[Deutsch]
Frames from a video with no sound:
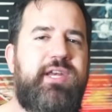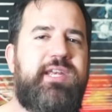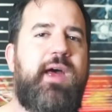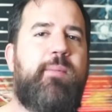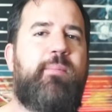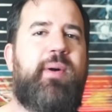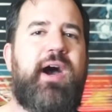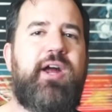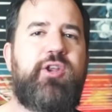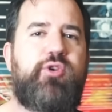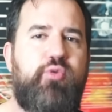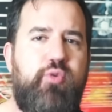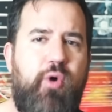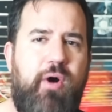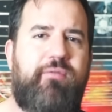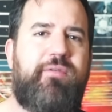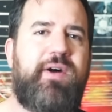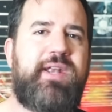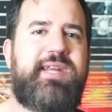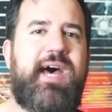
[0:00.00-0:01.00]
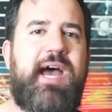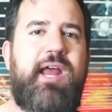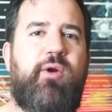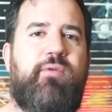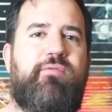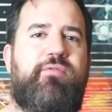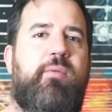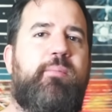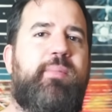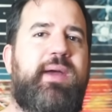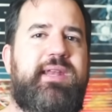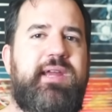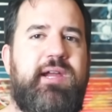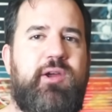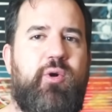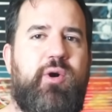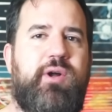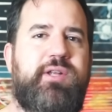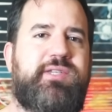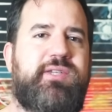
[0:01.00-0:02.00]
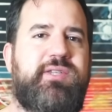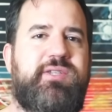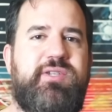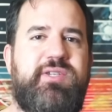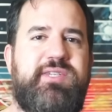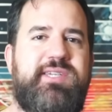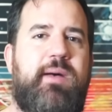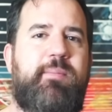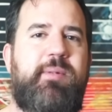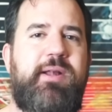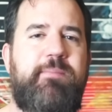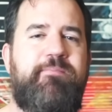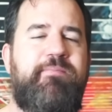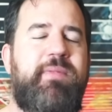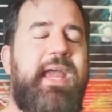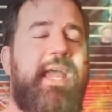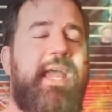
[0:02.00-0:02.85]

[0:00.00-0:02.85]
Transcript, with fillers: die Temperaturverteilung von Betelgeuse zu sammeln,